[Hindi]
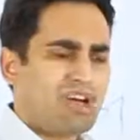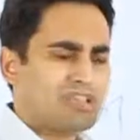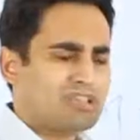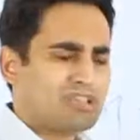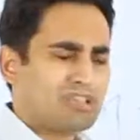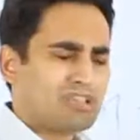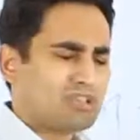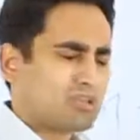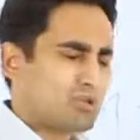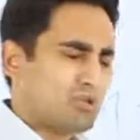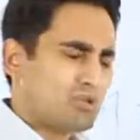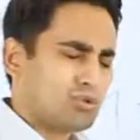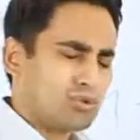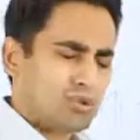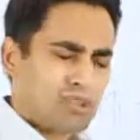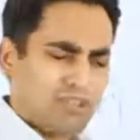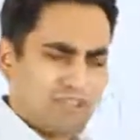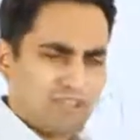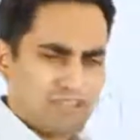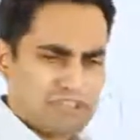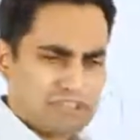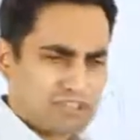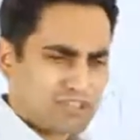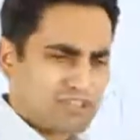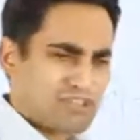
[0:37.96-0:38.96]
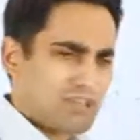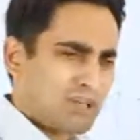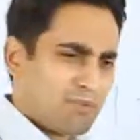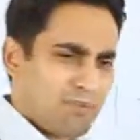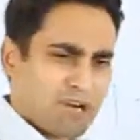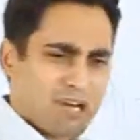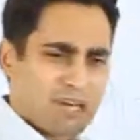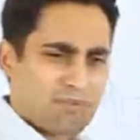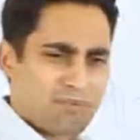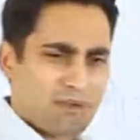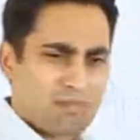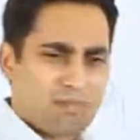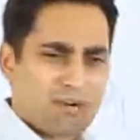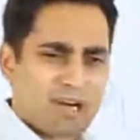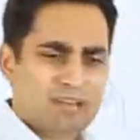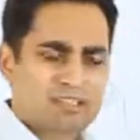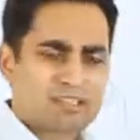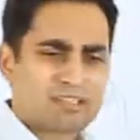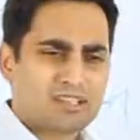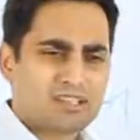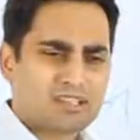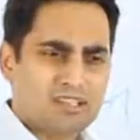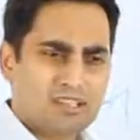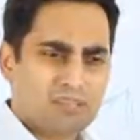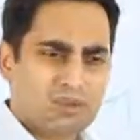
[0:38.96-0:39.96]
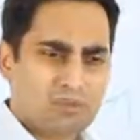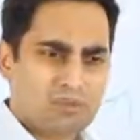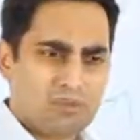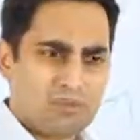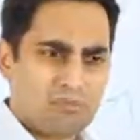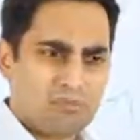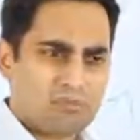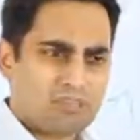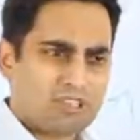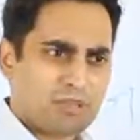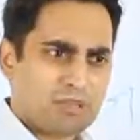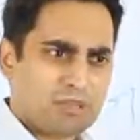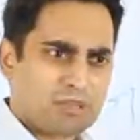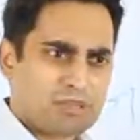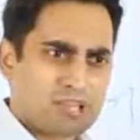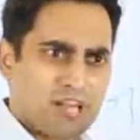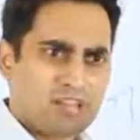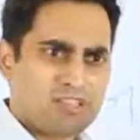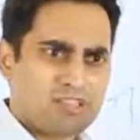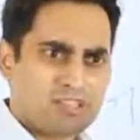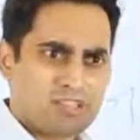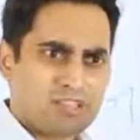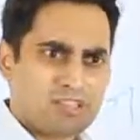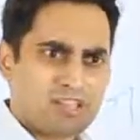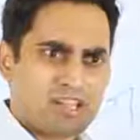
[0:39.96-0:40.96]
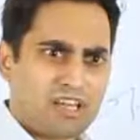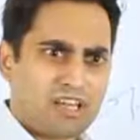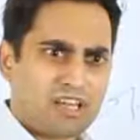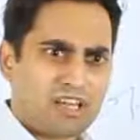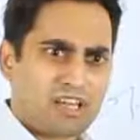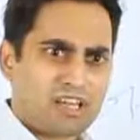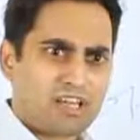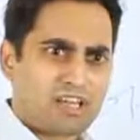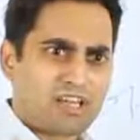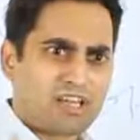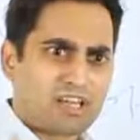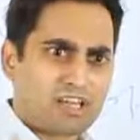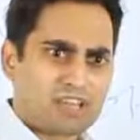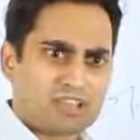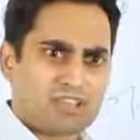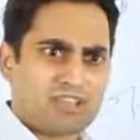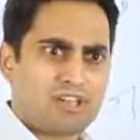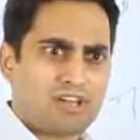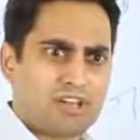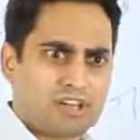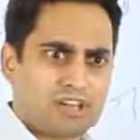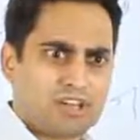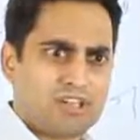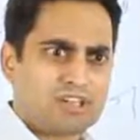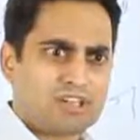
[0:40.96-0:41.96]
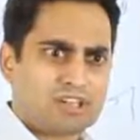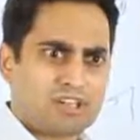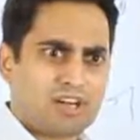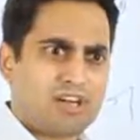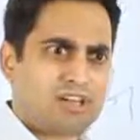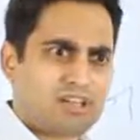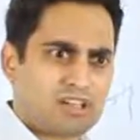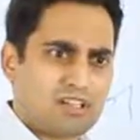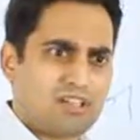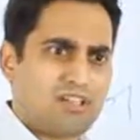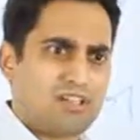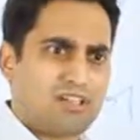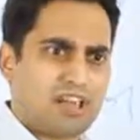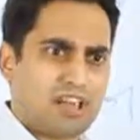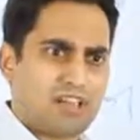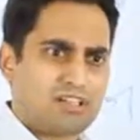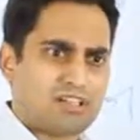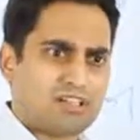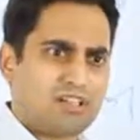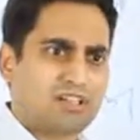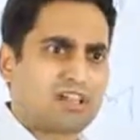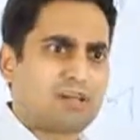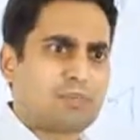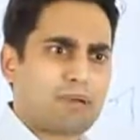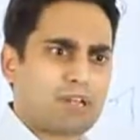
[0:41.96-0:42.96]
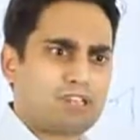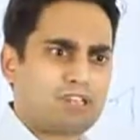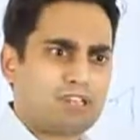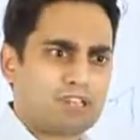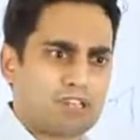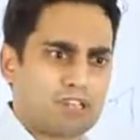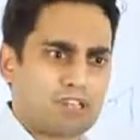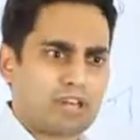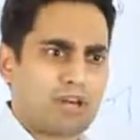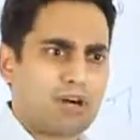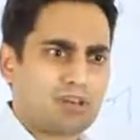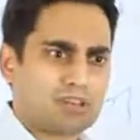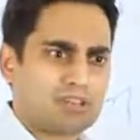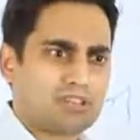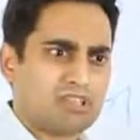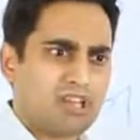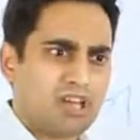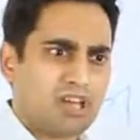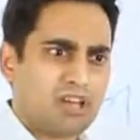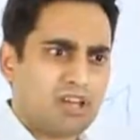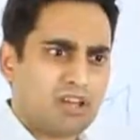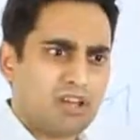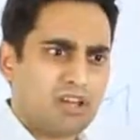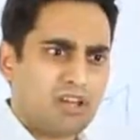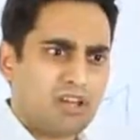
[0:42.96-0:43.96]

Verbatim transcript: अच्छा चलो थोड़ी फिजिक्स के बारे में बात करते हैं कोई मुझे बता सकता है कि कचरे की ट्रक की इंजन कैपेसिटी क्या होती है